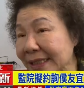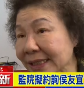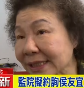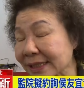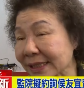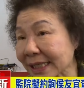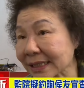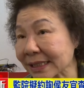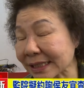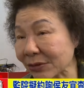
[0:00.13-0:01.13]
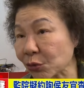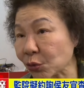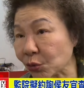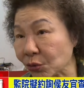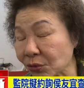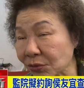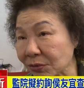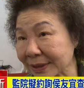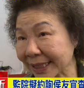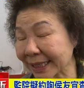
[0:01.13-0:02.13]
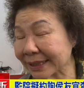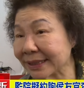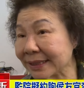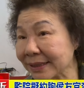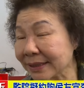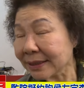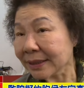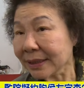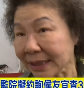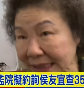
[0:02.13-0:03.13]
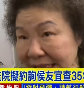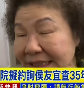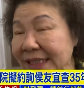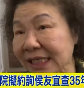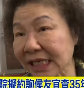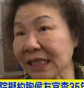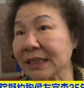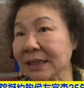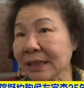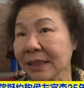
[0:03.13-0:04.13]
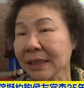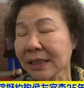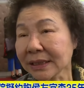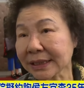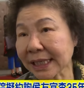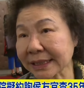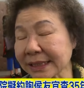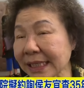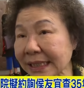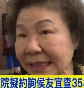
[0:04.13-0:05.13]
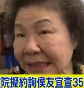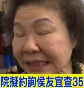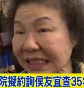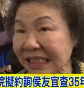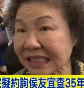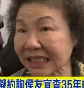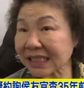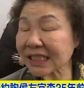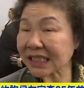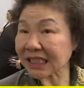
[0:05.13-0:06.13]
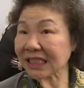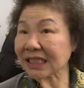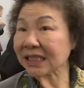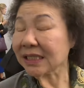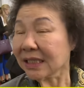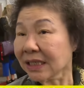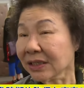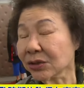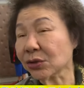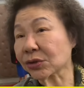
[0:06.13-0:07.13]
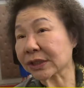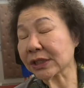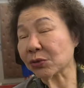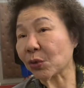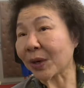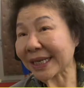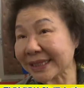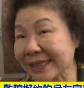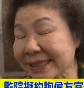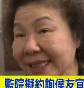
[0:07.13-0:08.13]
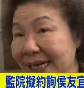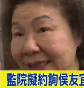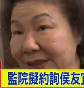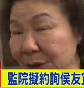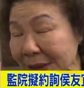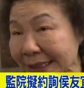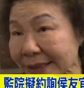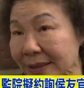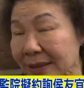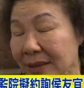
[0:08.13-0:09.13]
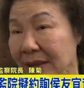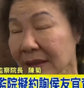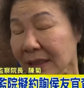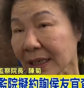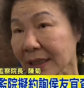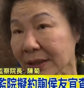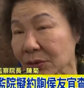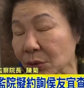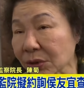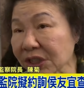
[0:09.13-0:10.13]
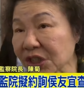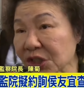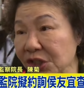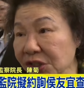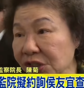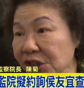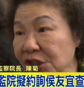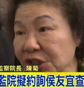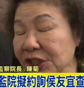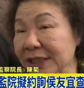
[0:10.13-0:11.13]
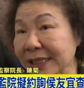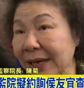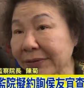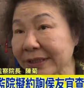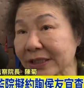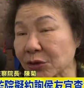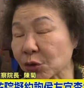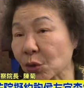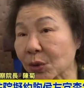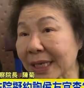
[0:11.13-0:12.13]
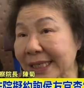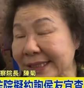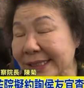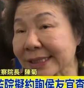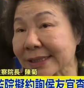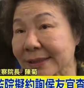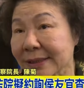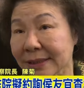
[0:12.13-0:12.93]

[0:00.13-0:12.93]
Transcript: 是三十五年以前，在戒严时期，就是返乡前，啊，罗伊士是市台会的总干事，